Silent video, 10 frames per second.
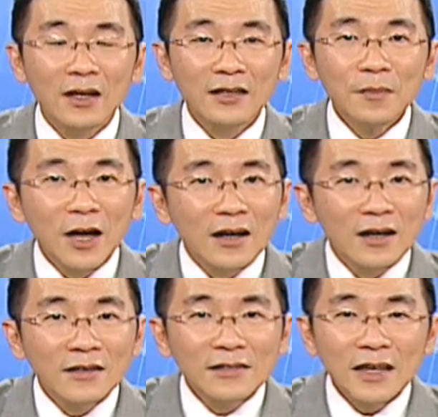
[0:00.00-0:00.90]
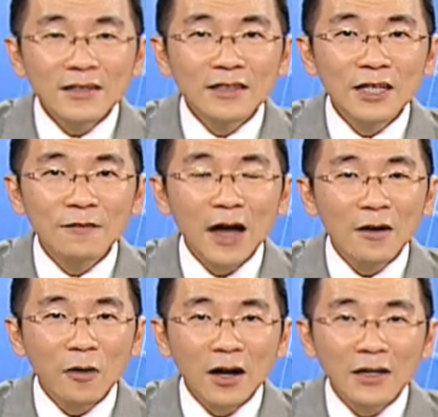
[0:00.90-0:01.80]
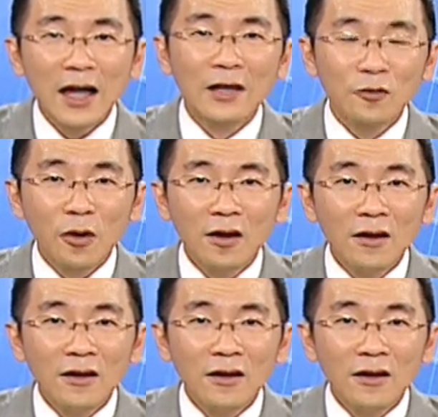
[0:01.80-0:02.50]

那么在这个地方，我要跟大家说。